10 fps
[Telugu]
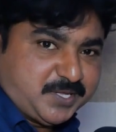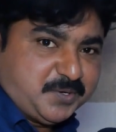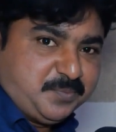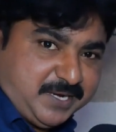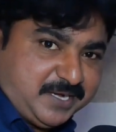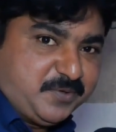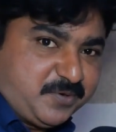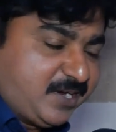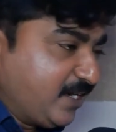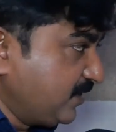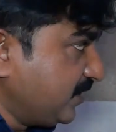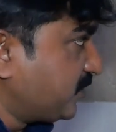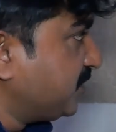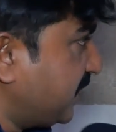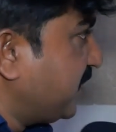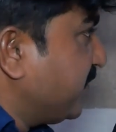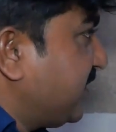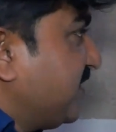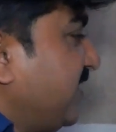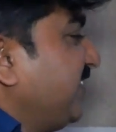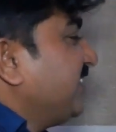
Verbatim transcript: ఉన్నారు మరి నువ్వు అడిగి తెలుసుకున్నాం సార్ నమస్తే సార్